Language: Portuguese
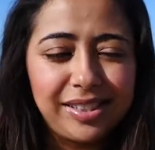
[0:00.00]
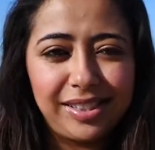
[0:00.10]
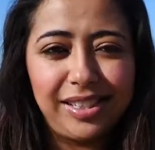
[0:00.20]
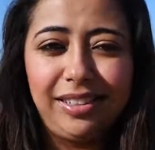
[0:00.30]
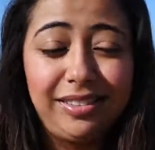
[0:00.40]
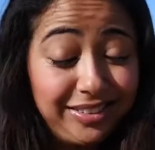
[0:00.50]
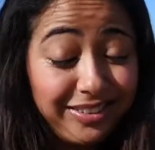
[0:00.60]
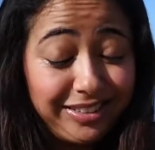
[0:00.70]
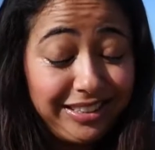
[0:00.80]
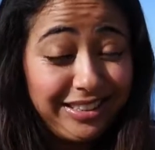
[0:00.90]

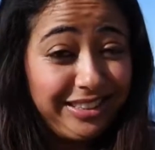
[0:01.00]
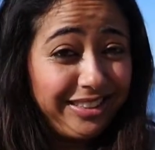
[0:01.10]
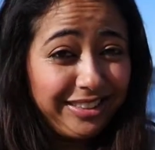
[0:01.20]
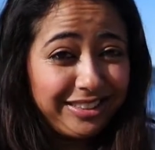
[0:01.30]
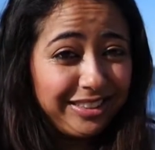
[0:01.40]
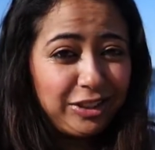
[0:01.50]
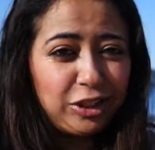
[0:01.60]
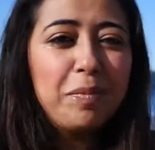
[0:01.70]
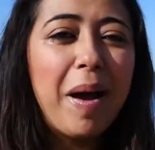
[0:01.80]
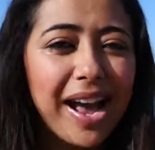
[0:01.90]
assim,
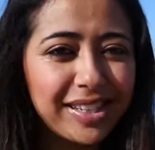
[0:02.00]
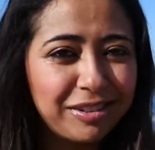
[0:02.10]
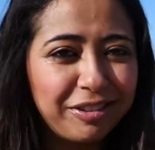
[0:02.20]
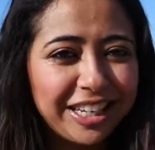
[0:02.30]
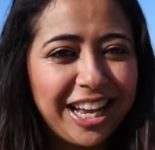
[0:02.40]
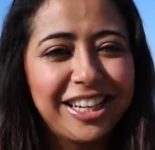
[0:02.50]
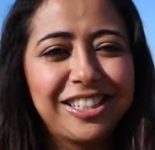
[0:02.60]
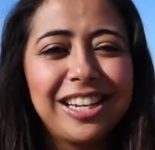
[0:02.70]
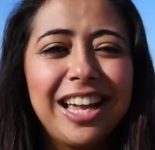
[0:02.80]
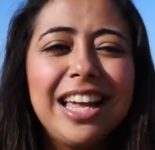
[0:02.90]
demais, na
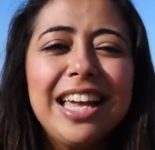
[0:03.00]
verdade.